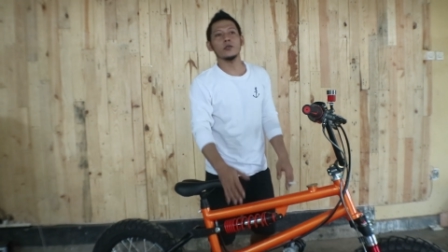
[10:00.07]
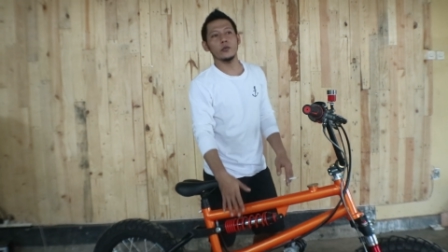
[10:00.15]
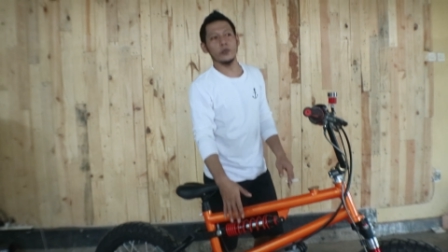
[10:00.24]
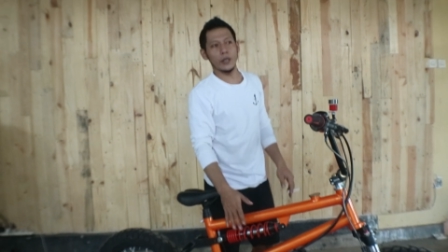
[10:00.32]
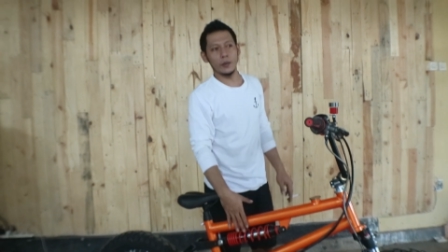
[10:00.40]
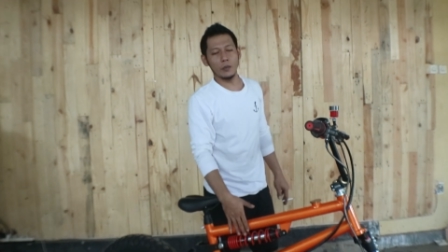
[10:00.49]

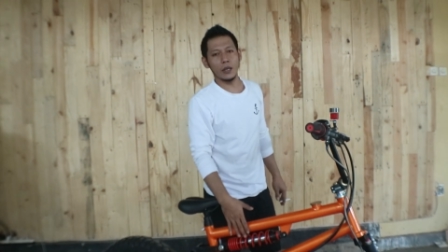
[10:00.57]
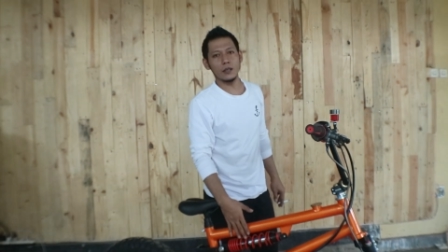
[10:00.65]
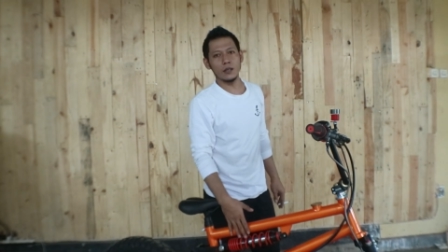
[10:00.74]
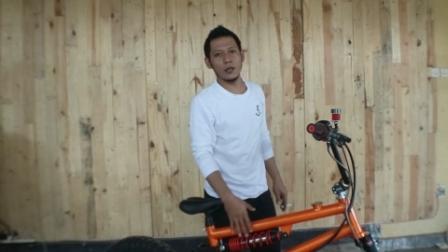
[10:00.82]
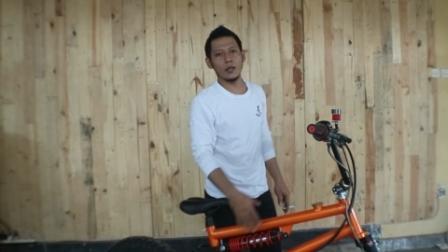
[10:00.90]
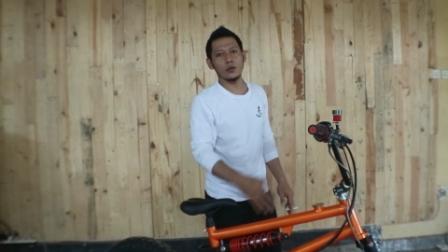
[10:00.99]
frame
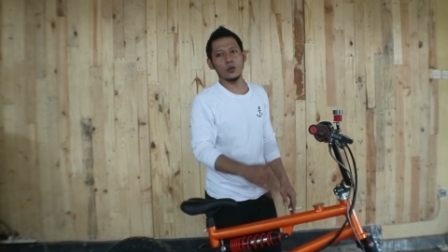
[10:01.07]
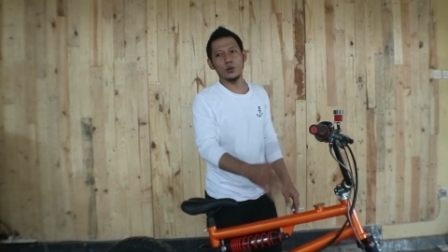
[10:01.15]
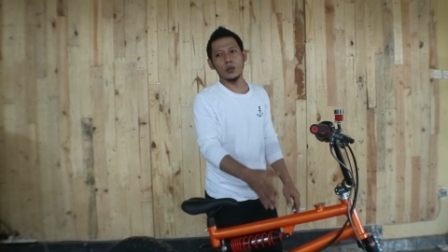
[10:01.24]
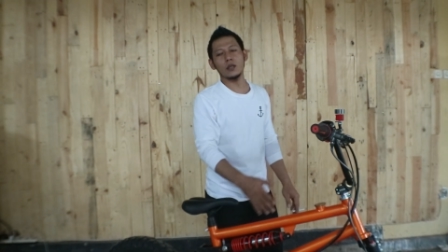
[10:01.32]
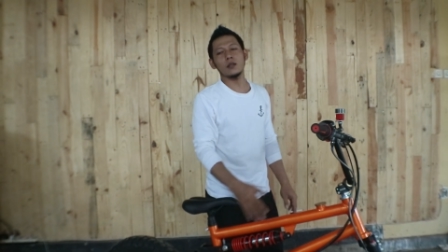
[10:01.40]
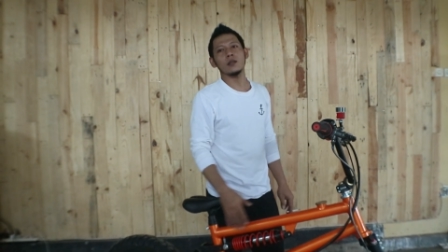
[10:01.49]
aja atau
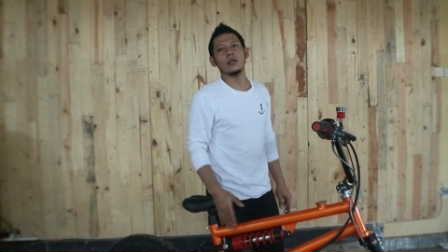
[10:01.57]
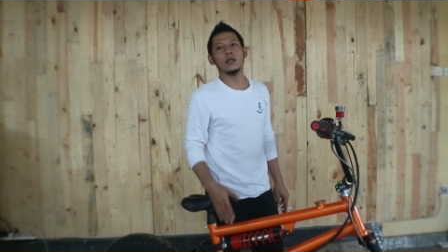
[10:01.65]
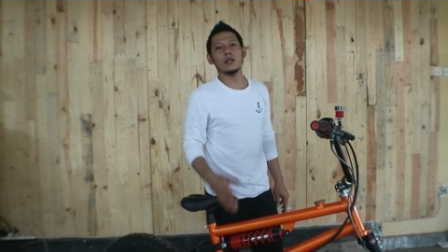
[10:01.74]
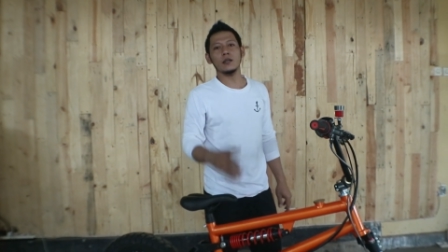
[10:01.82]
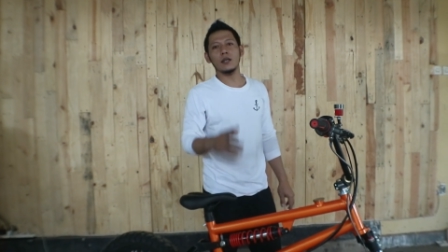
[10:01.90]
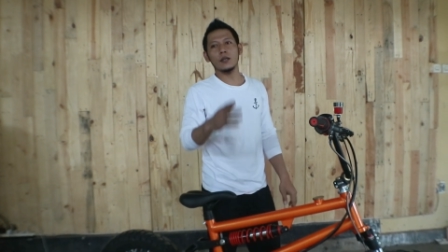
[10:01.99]
unit ke
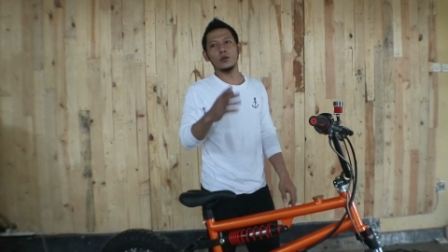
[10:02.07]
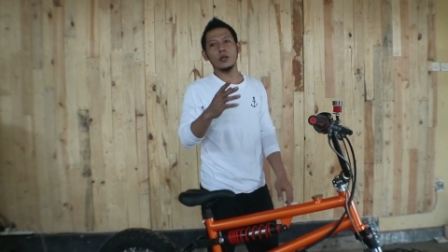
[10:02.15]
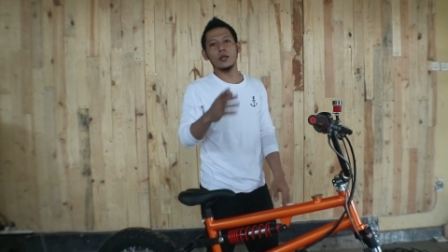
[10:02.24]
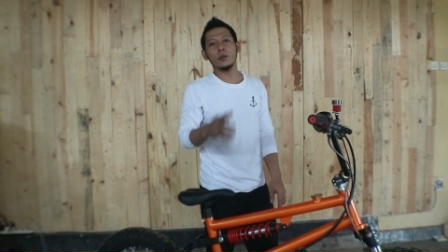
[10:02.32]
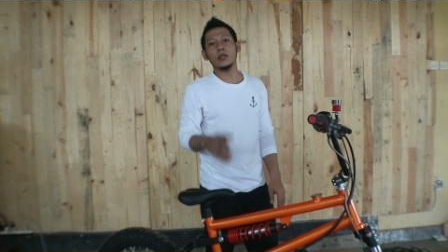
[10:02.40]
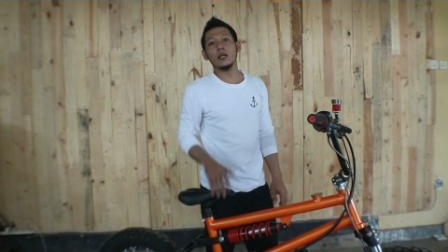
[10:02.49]
kita itu
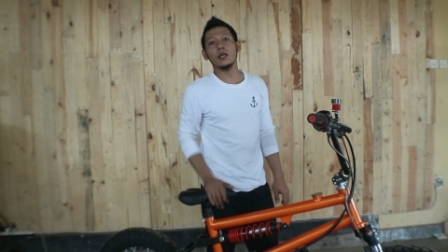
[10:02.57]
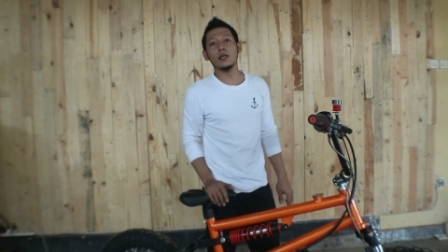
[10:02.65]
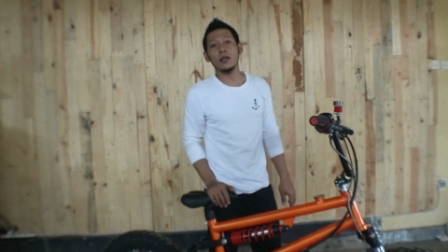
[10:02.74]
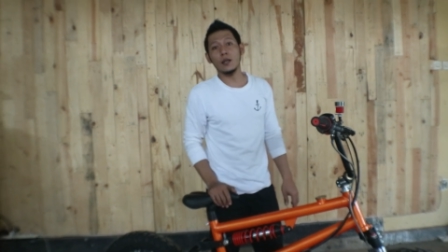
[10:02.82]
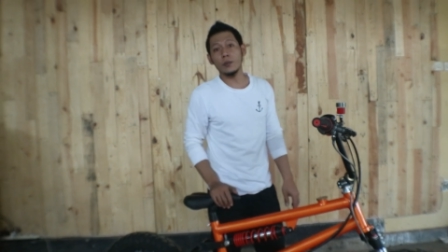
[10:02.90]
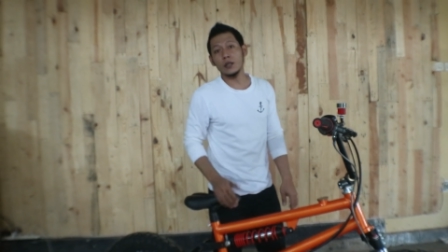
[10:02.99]
dari mancanegara